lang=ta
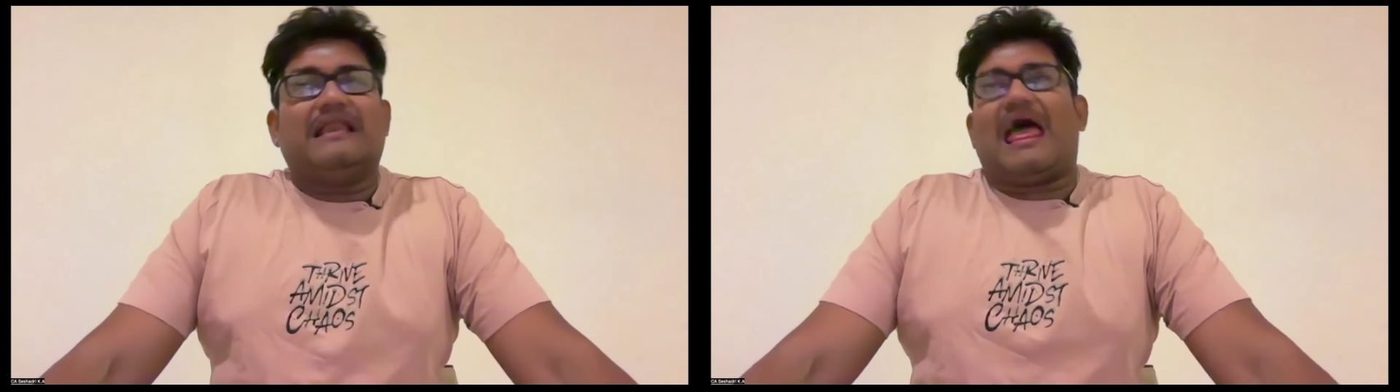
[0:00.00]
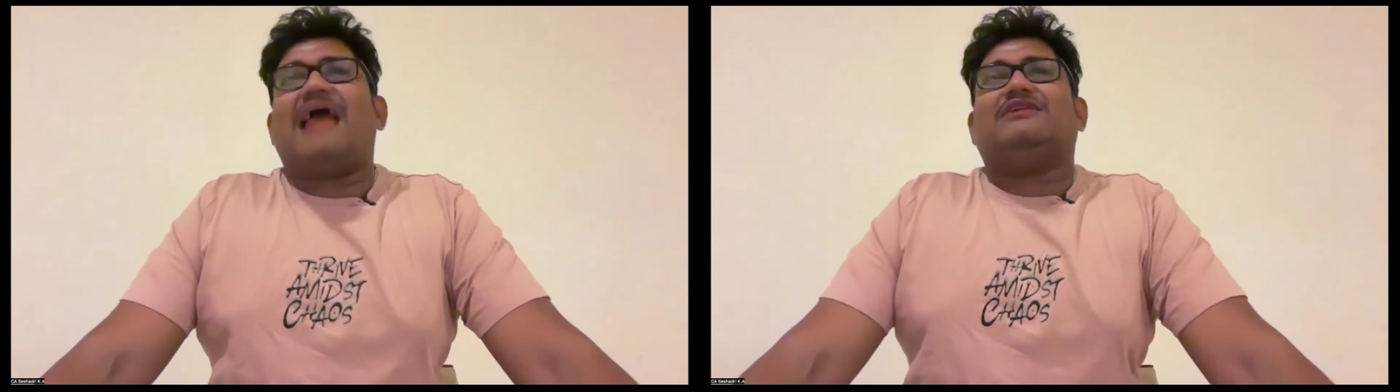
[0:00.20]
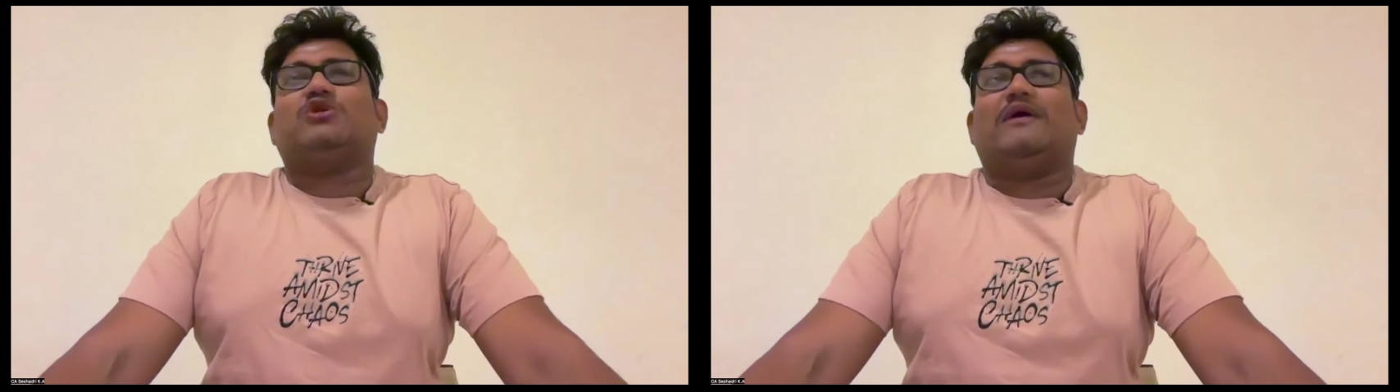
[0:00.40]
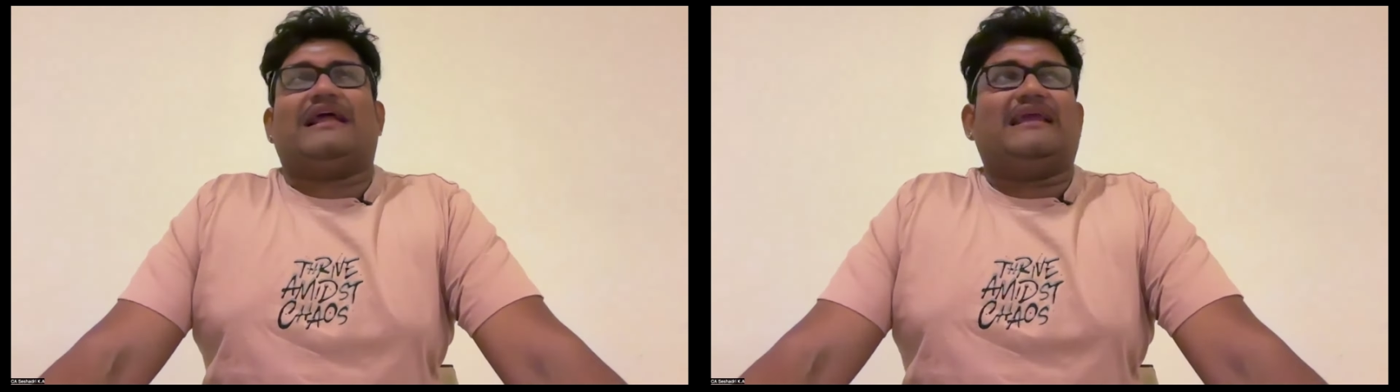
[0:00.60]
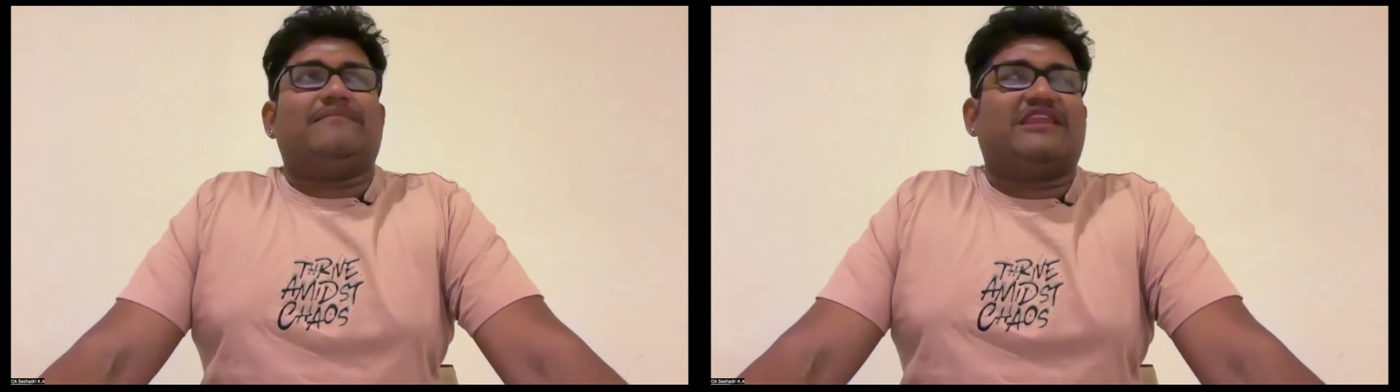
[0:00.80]
நான் என்ன
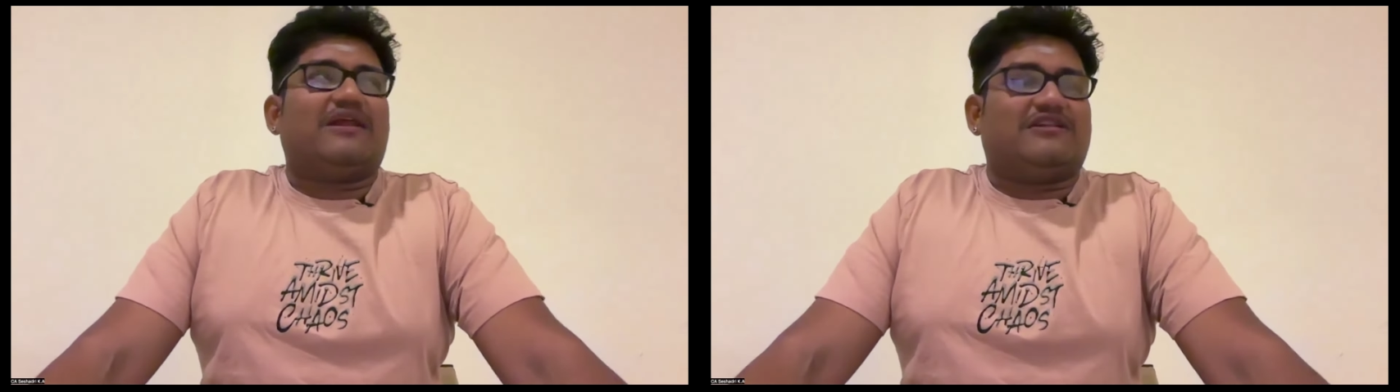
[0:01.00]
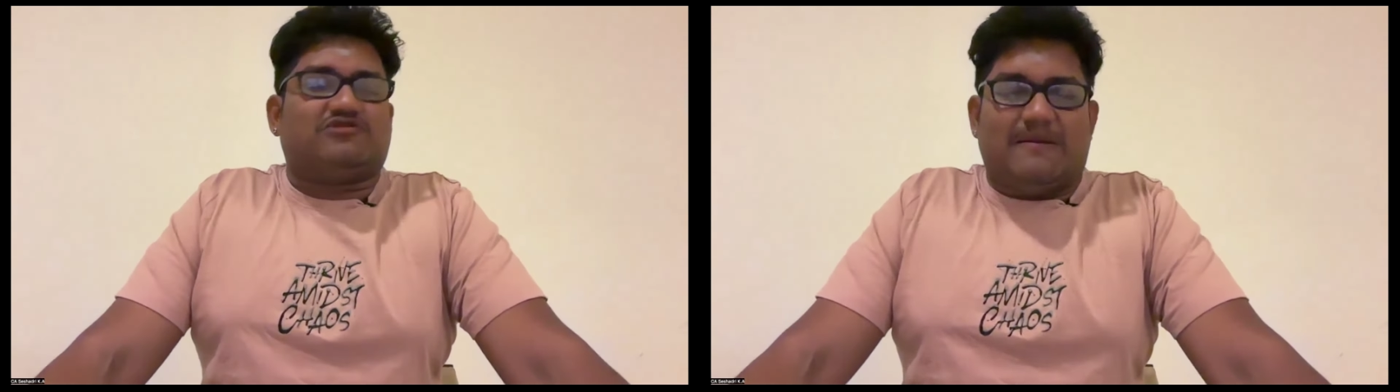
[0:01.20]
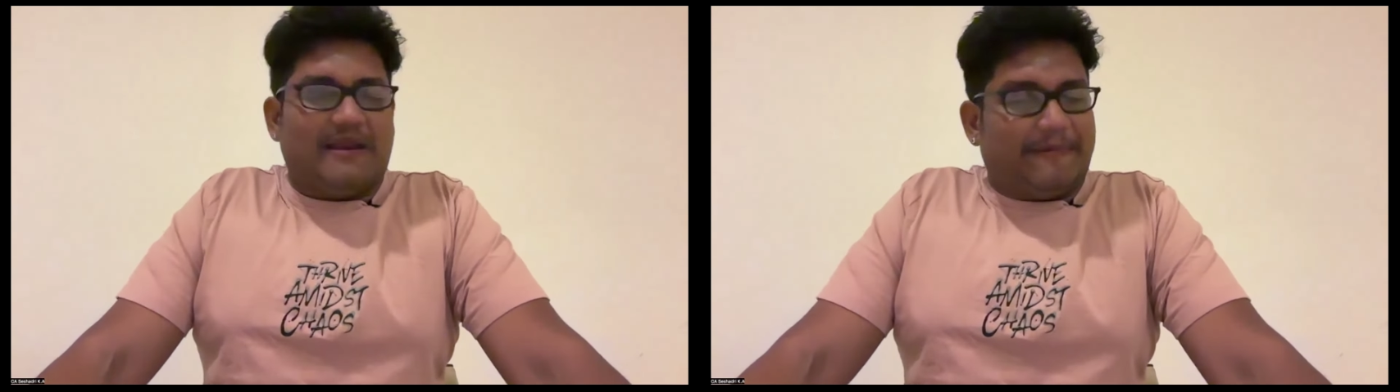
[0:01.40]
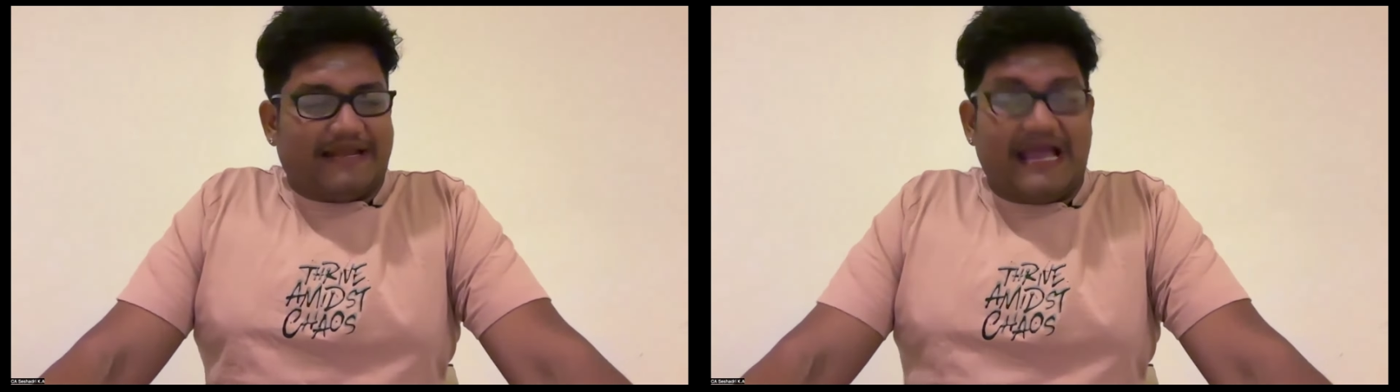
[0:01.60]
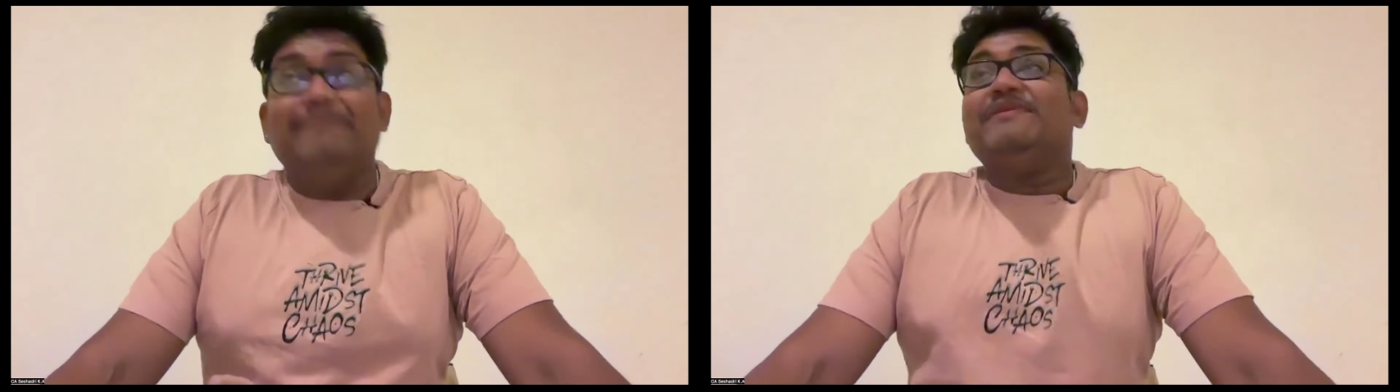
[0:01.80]
சொல்லுவேன்னா எம்சிக்கு நான் சொன்ன மாதிரி
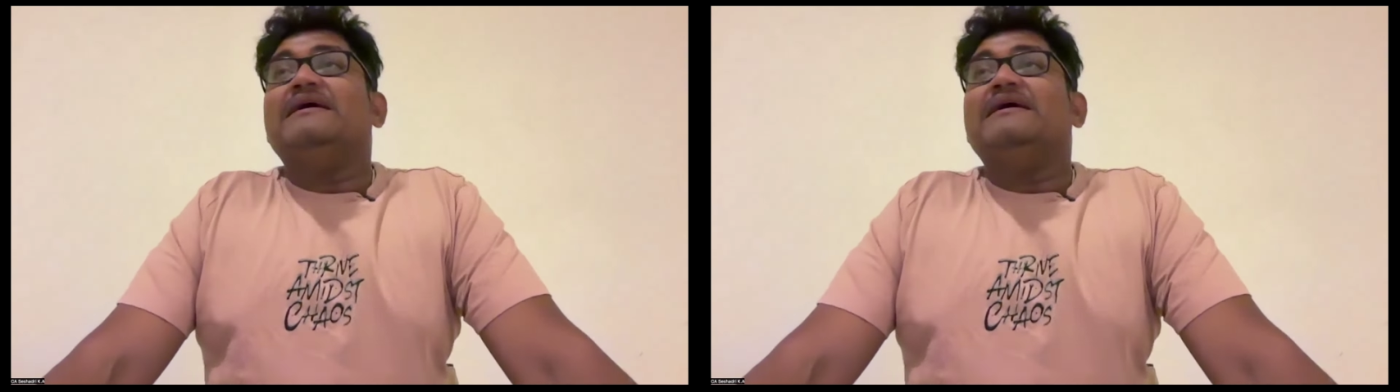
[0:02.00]
பண்ணுங்க